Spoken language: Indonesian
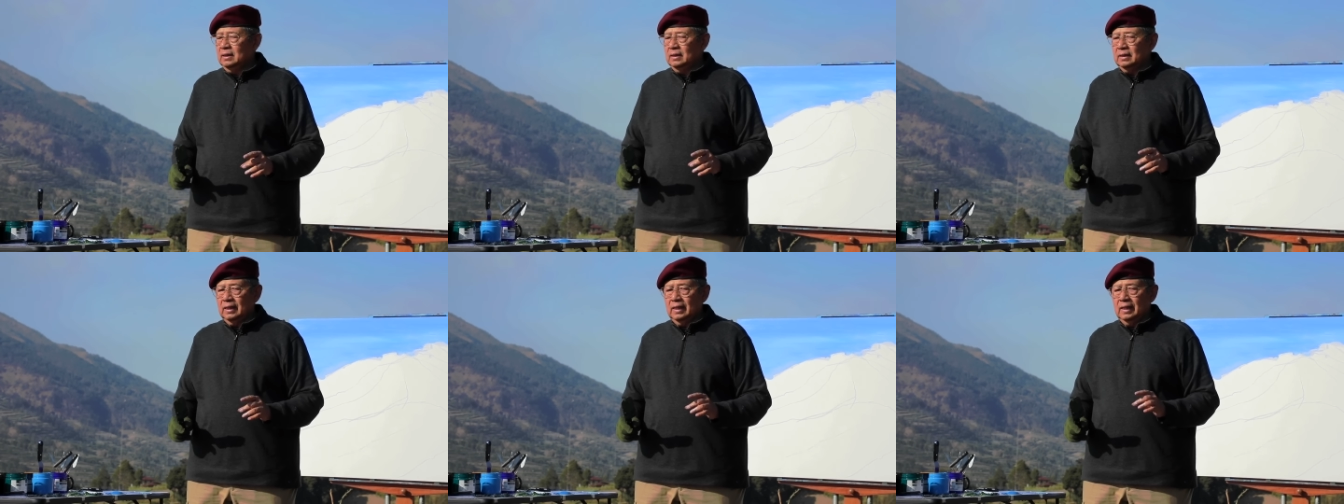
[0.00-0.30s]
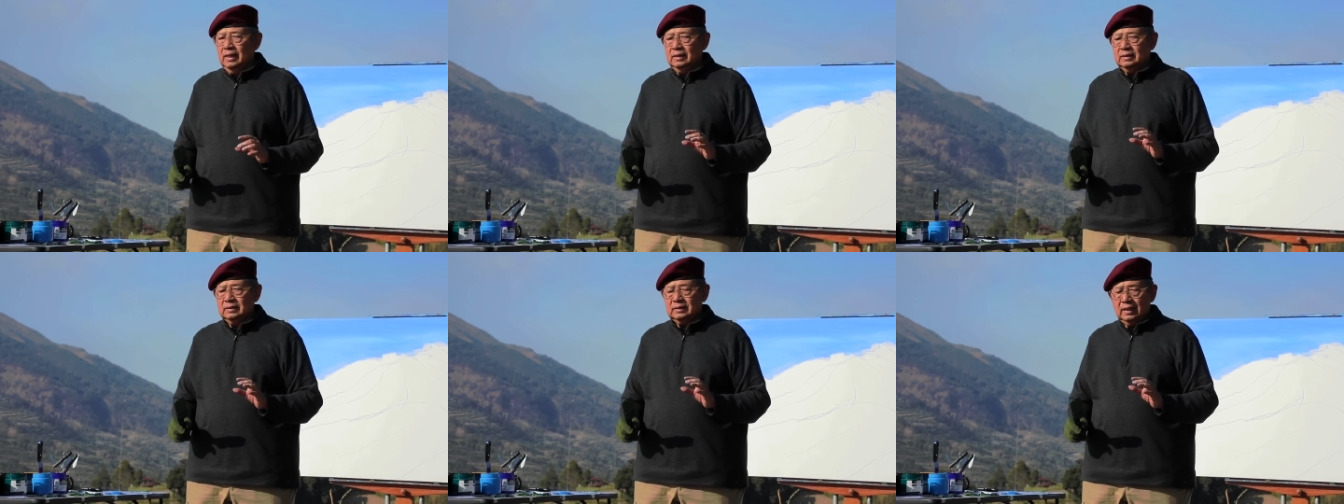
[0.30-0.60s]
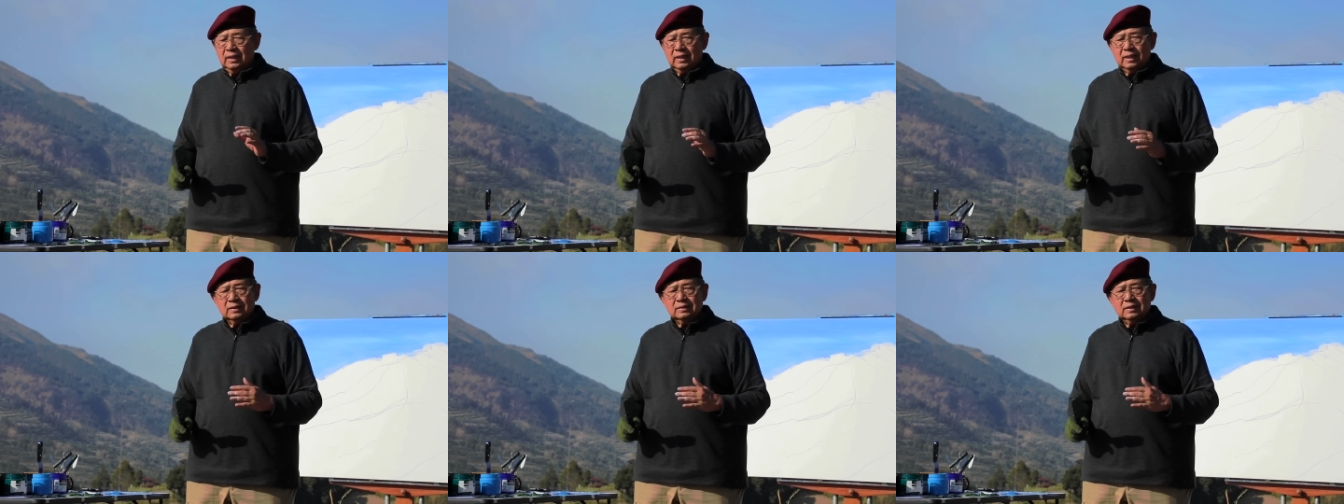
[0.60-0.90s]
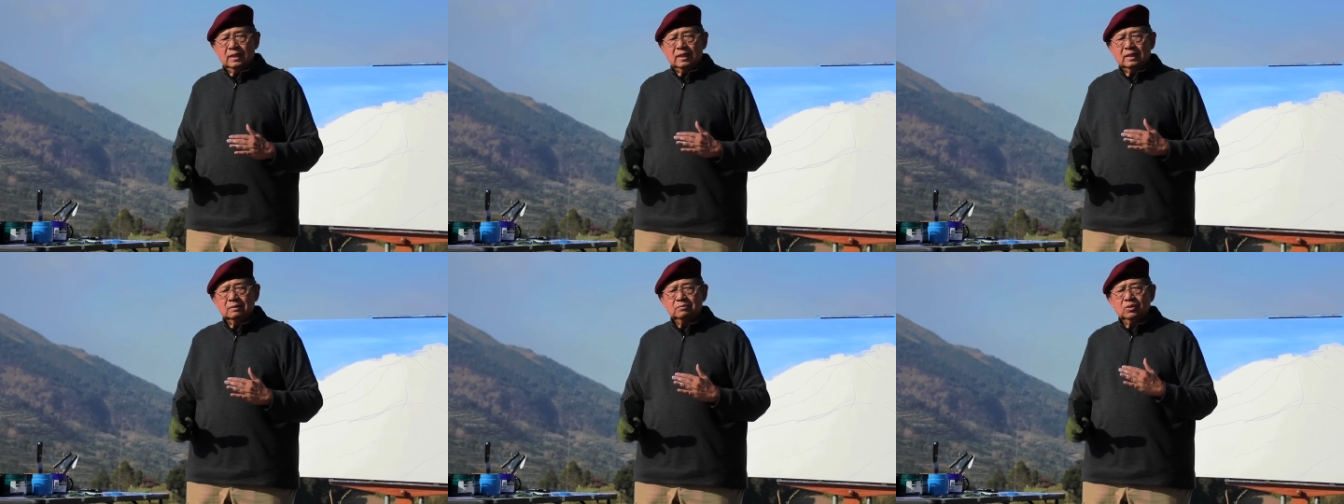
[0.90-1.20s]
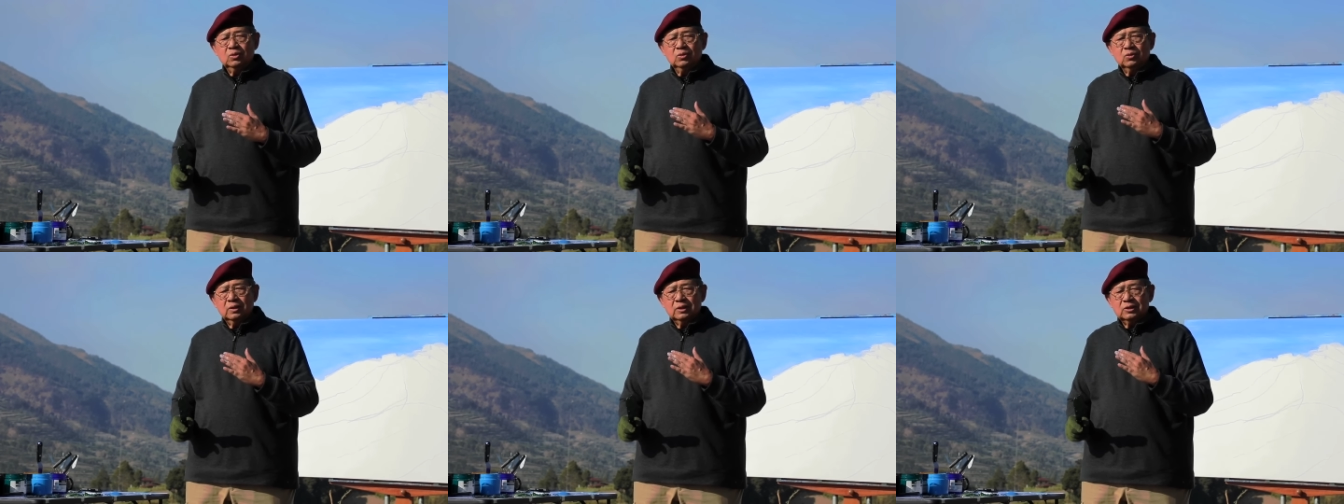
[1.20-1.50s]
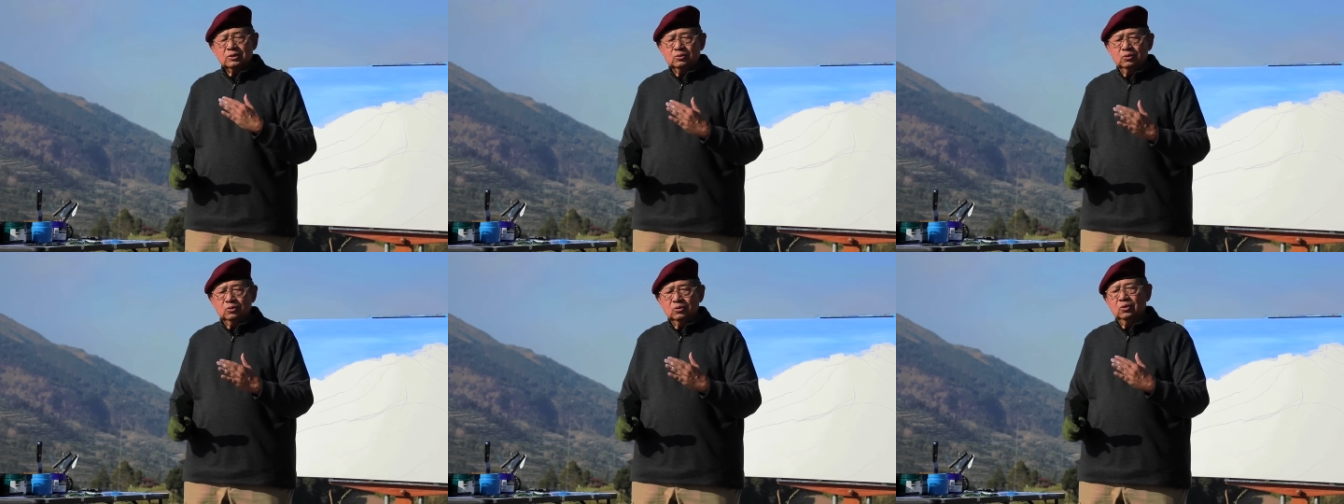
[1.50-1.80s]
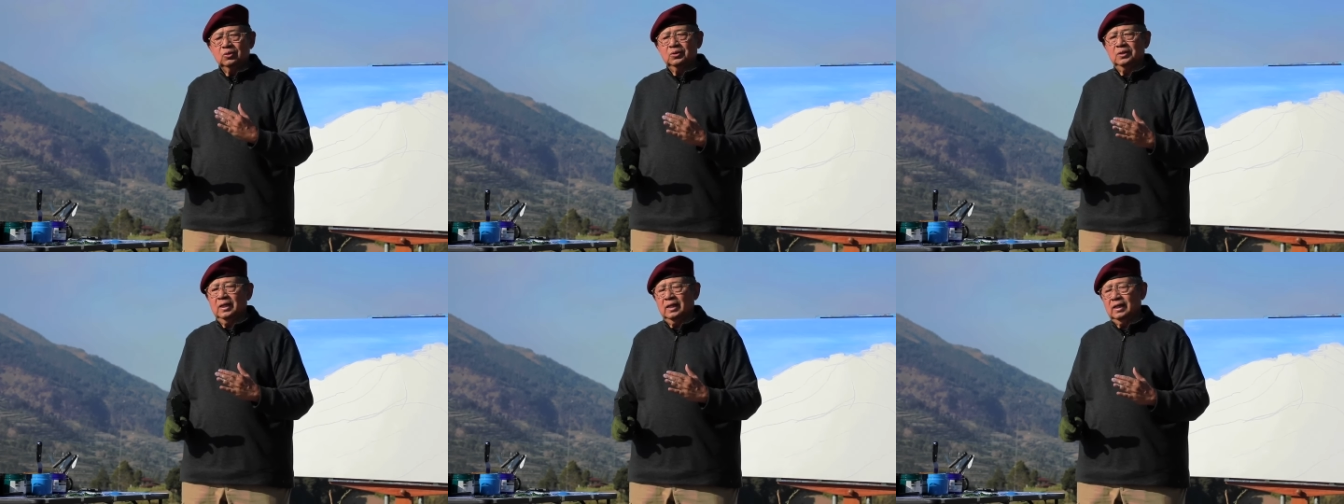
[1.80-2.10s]
Nah, sekarang saya akan melukis
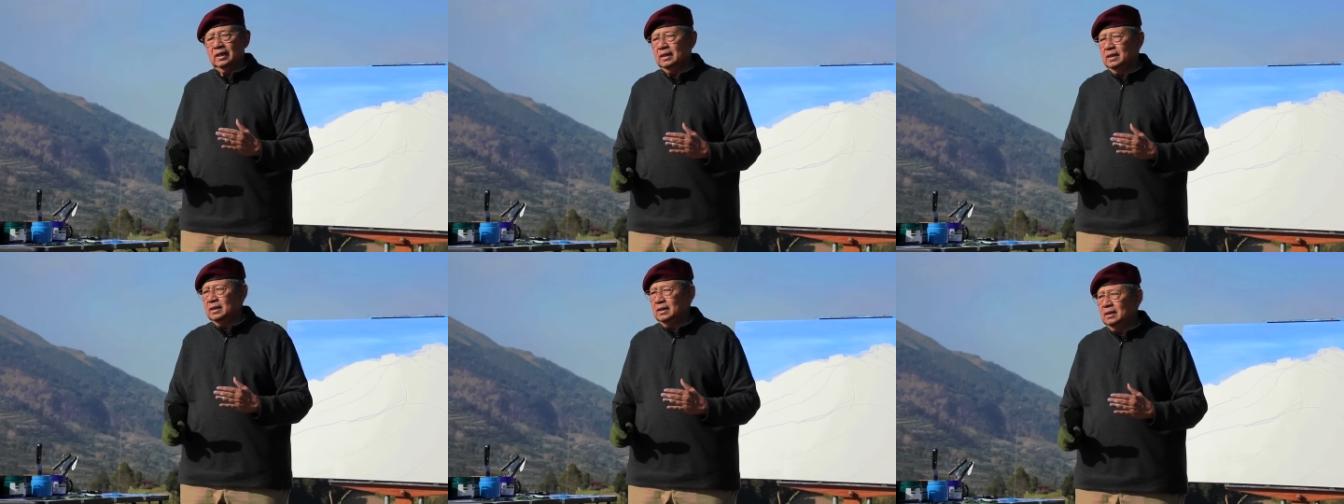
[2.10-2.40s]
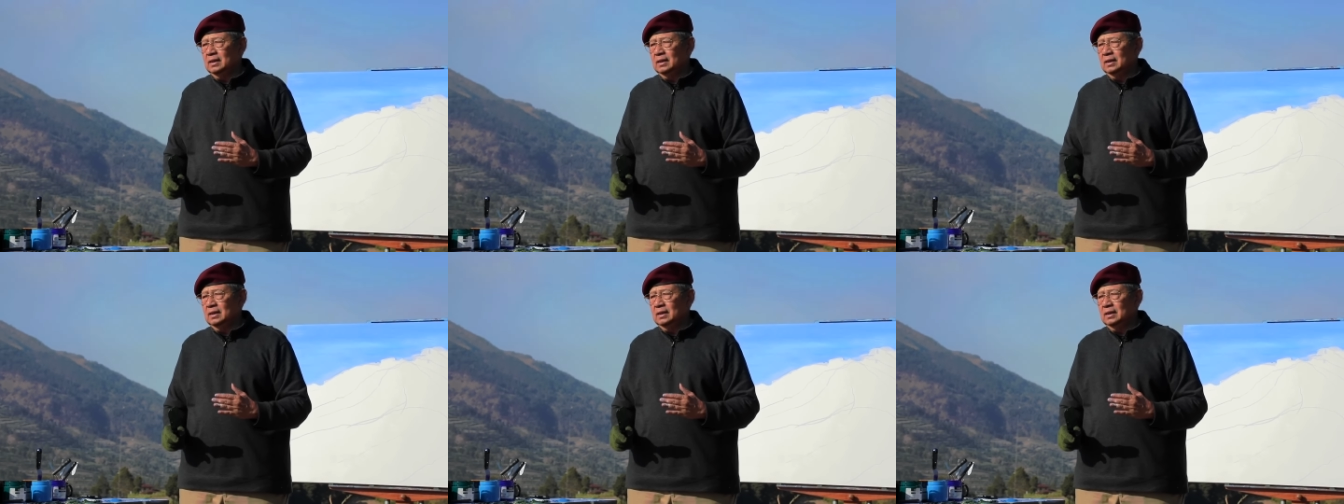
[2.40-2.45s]
gunungnya.